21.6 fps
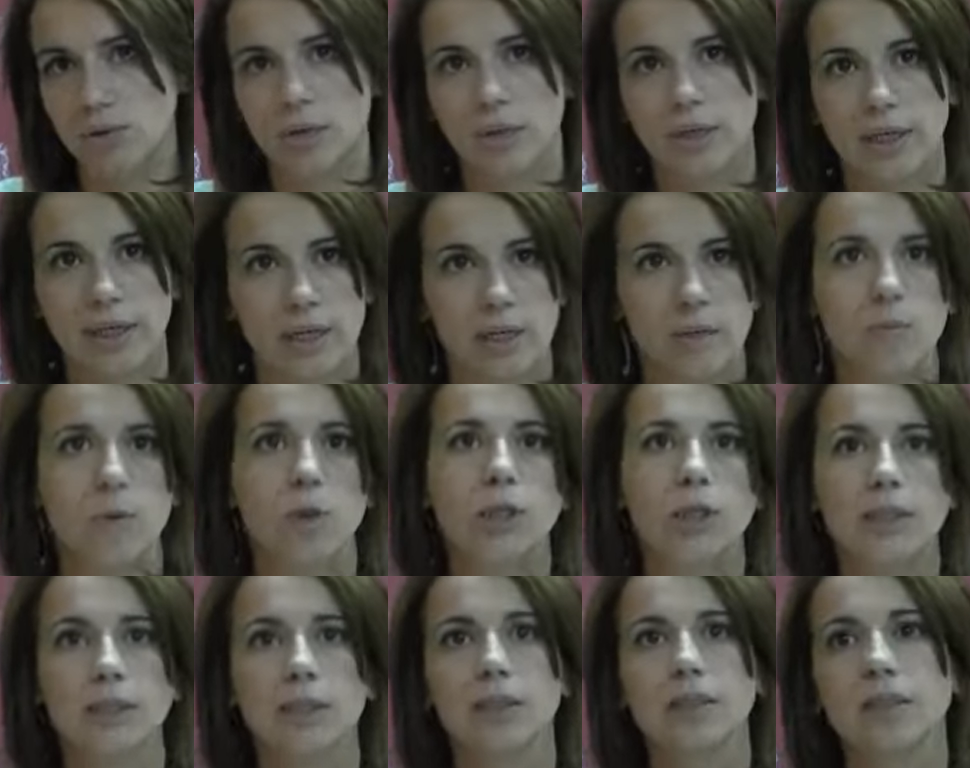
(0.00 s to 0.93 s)
Creemos y
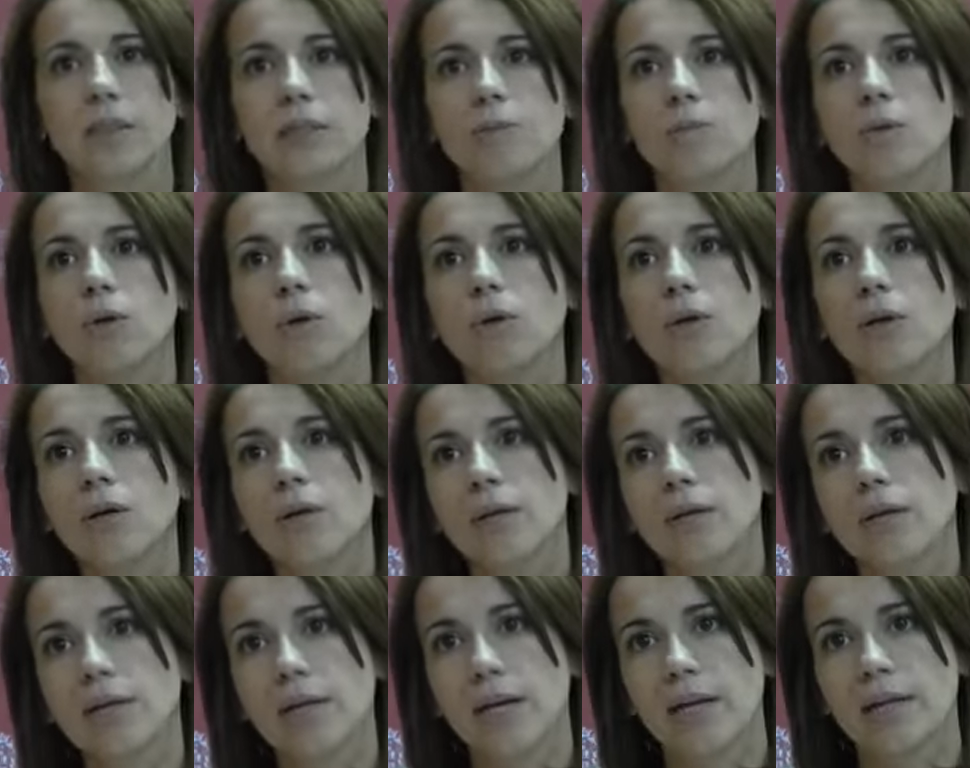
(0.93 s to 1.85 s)
entendemos
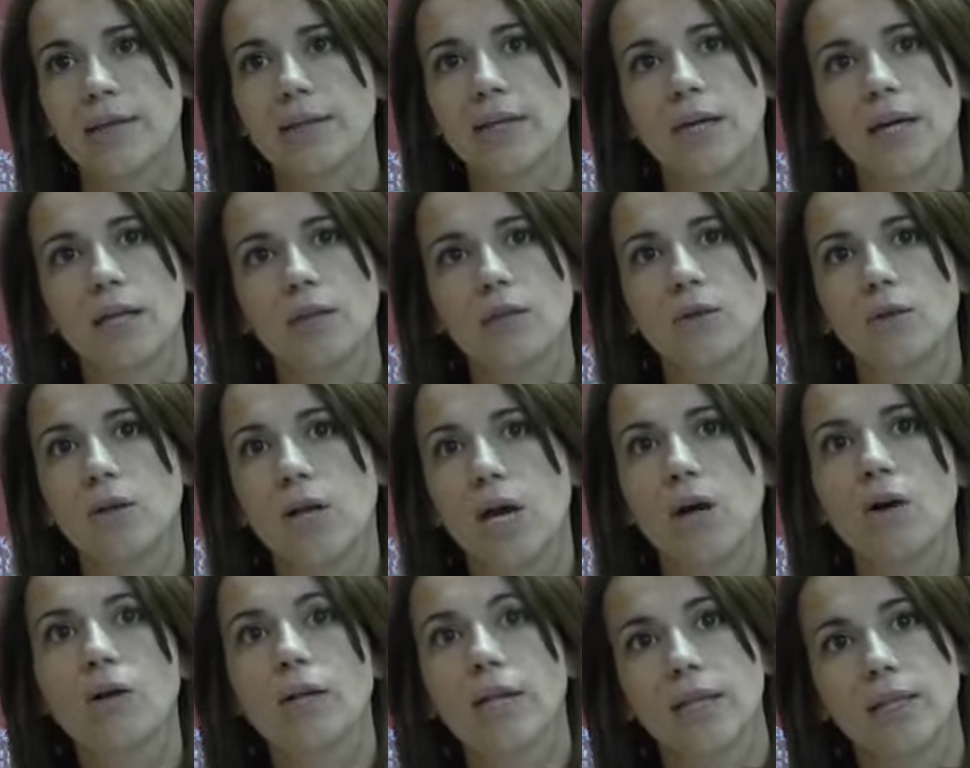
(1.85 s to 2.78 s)
que ha llegado la
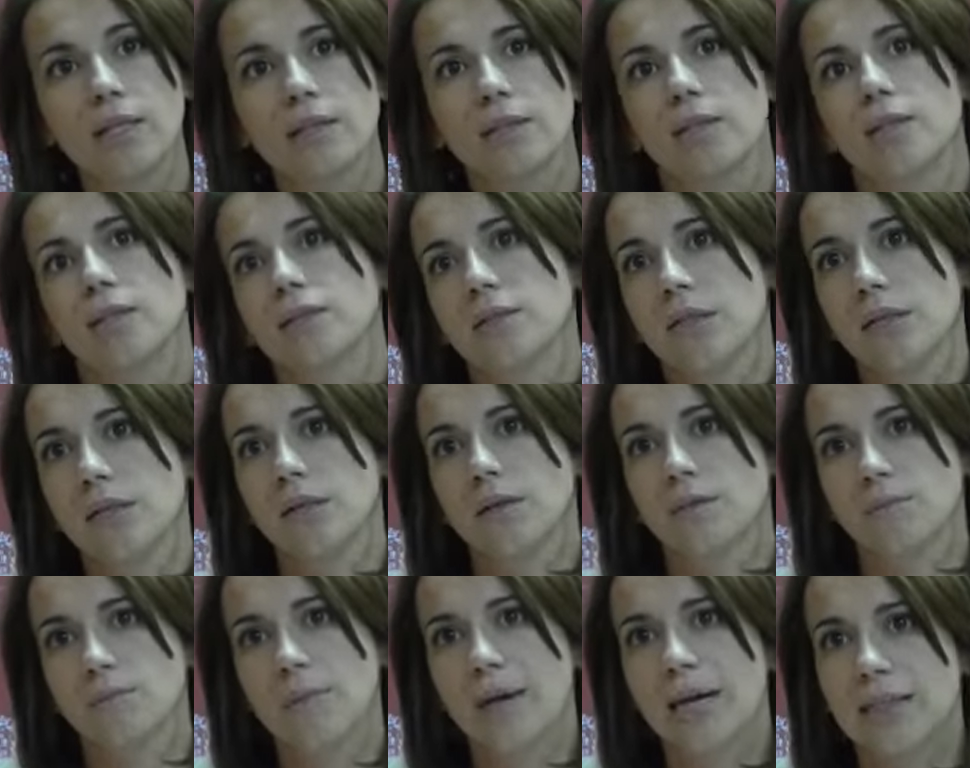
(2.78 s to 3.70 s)
hora de, ser
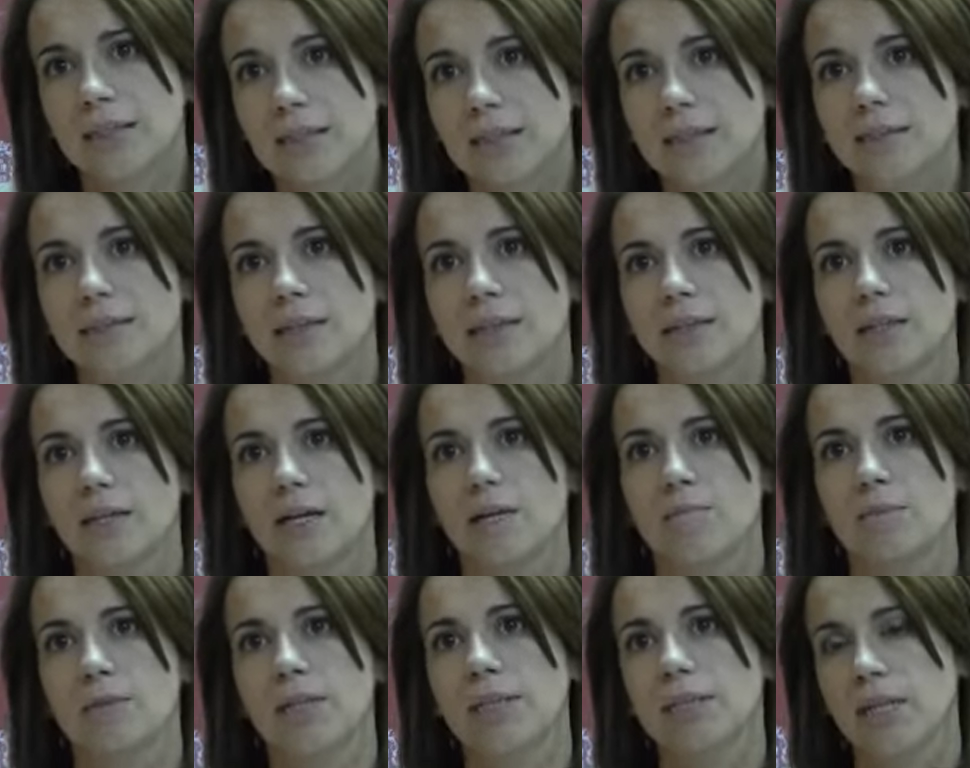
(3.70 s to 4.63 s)
valientes de la
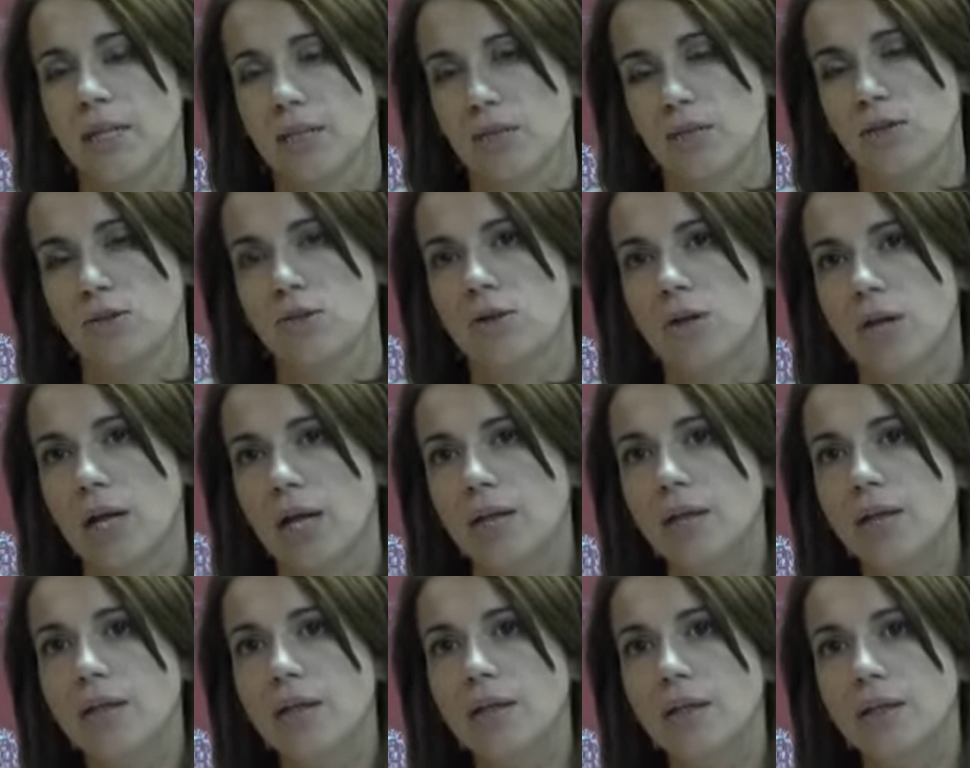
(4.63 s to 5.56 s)
Administración local
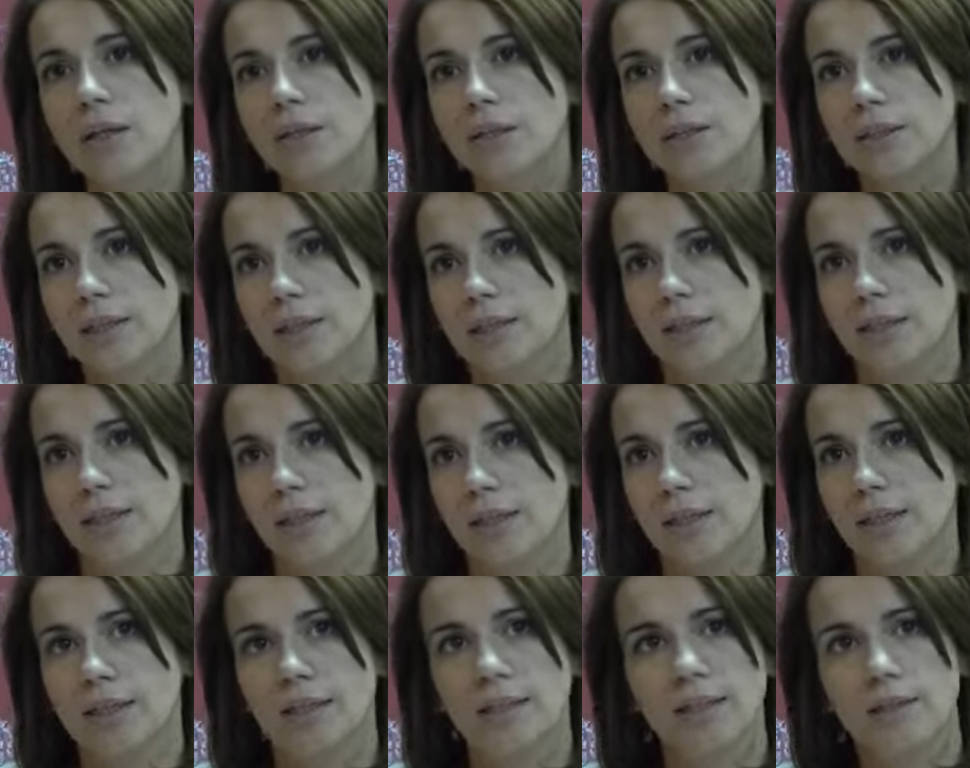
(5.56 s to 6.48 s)
y de
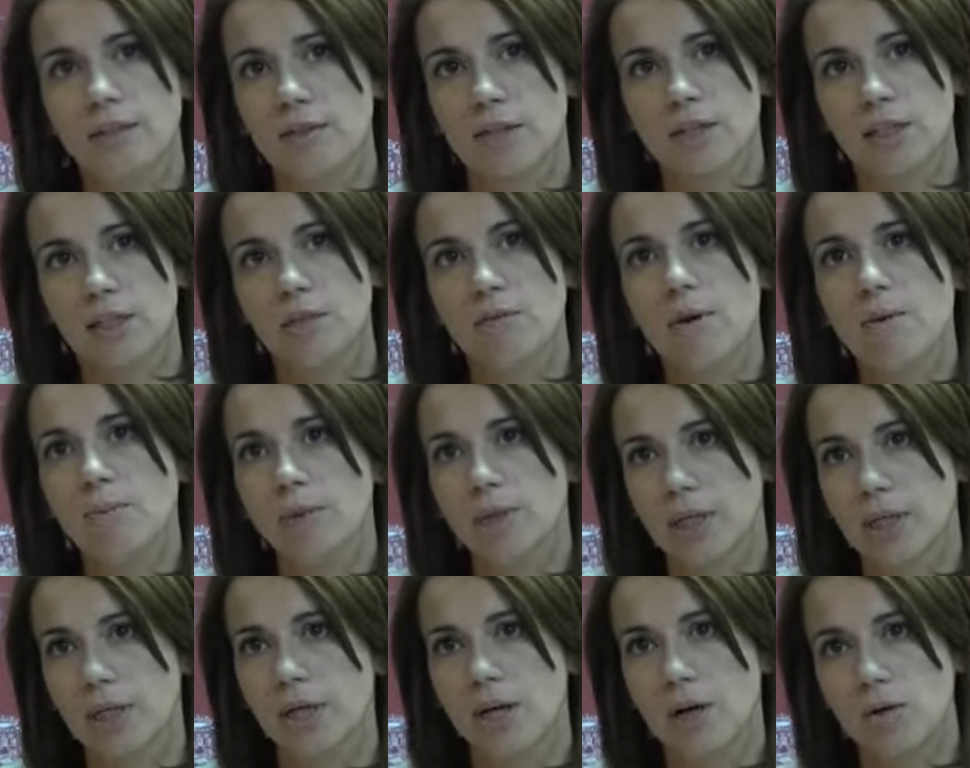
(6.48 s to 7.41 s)
tener iniciativa, porque
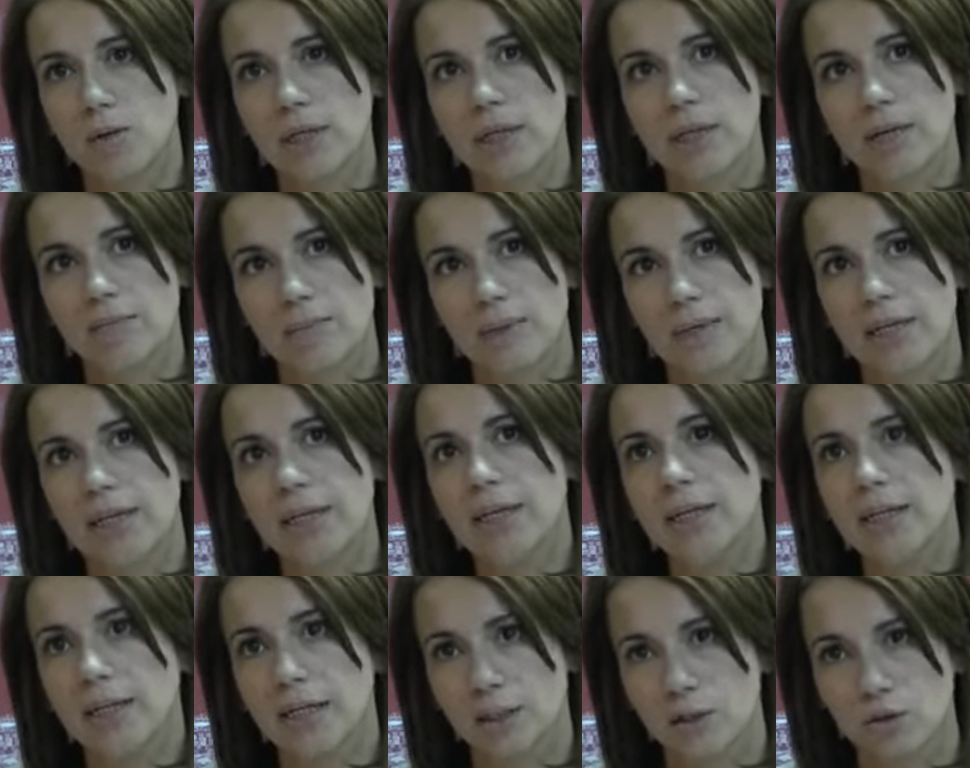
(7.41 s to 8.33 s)
es la única manera de
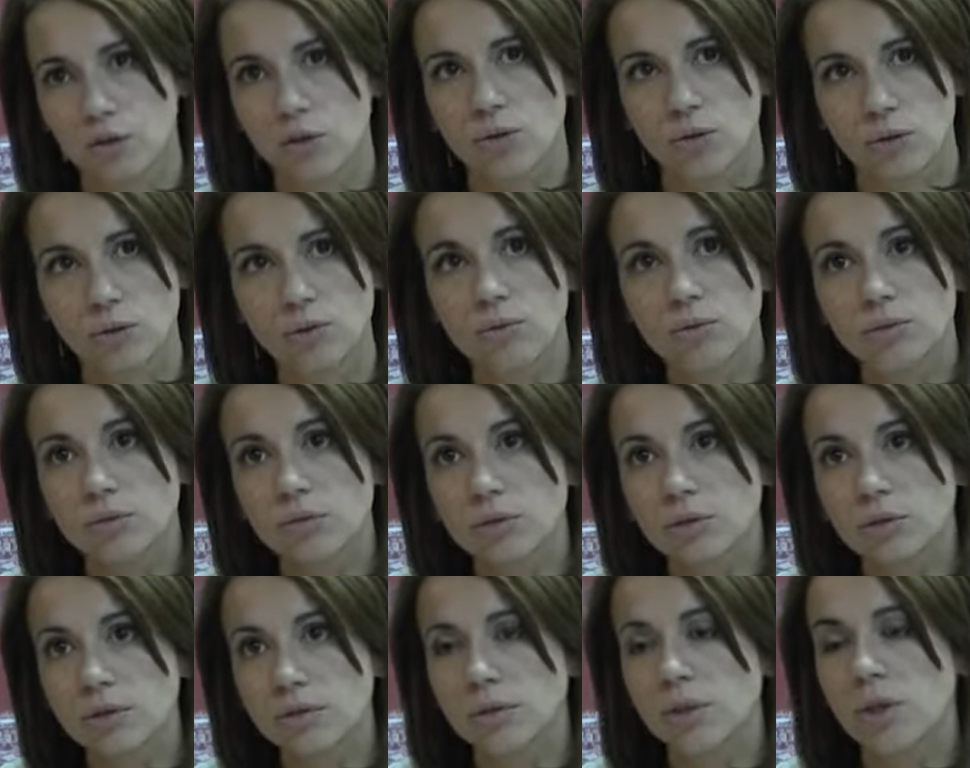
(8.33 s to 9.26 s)
que todos
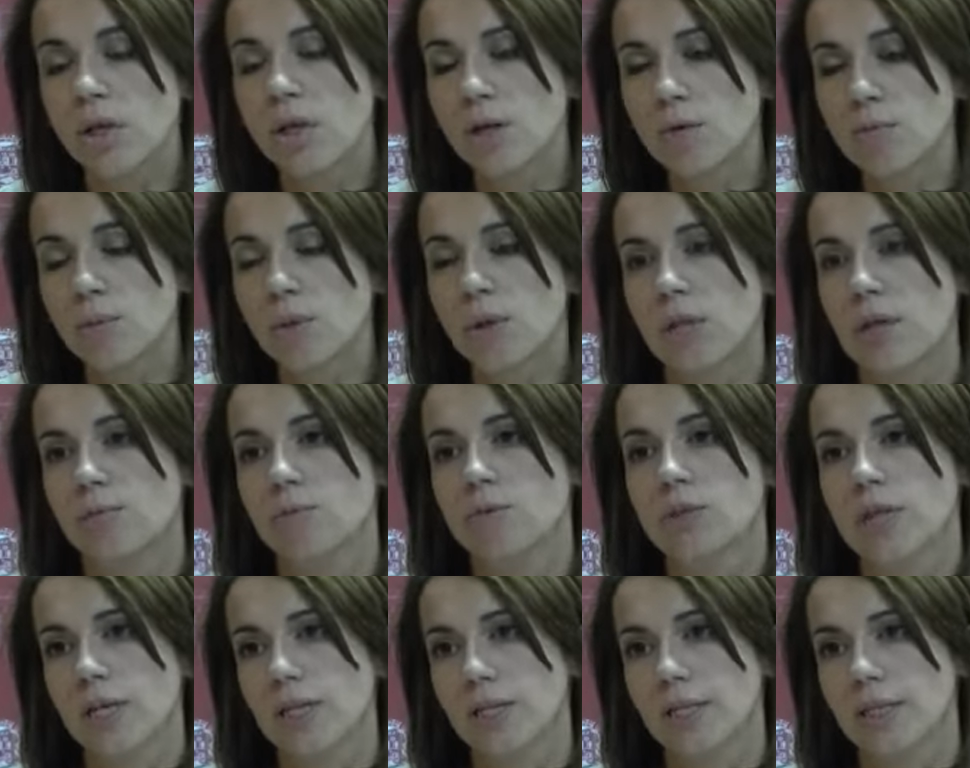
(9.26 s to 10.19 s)
juntos podamos
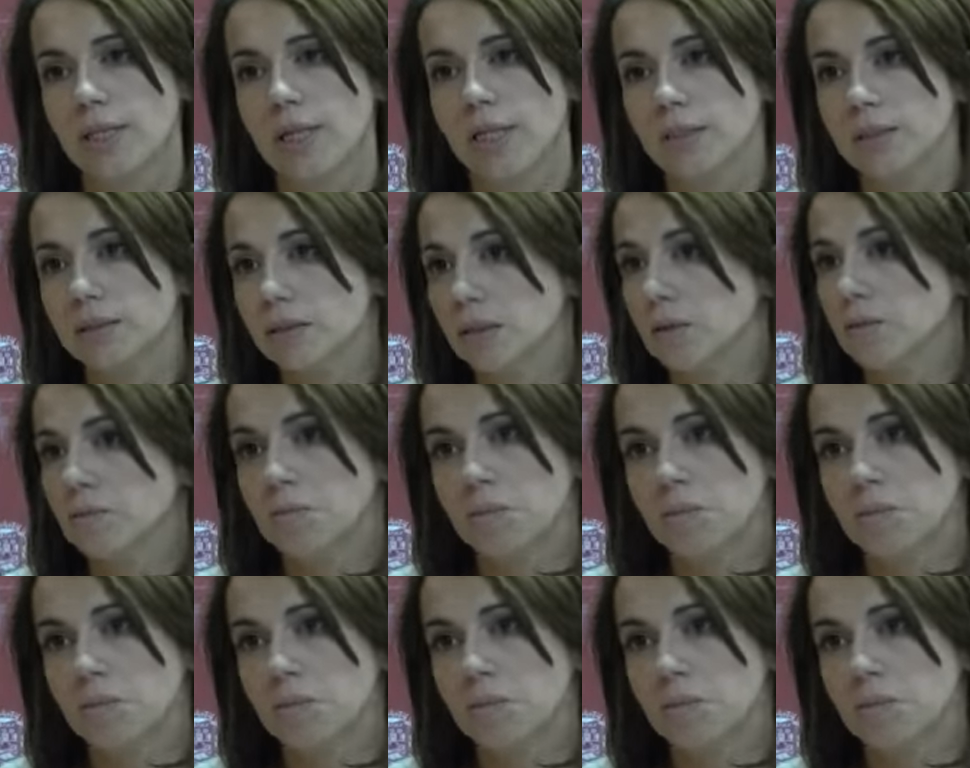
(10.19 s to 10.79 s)
salir de esta.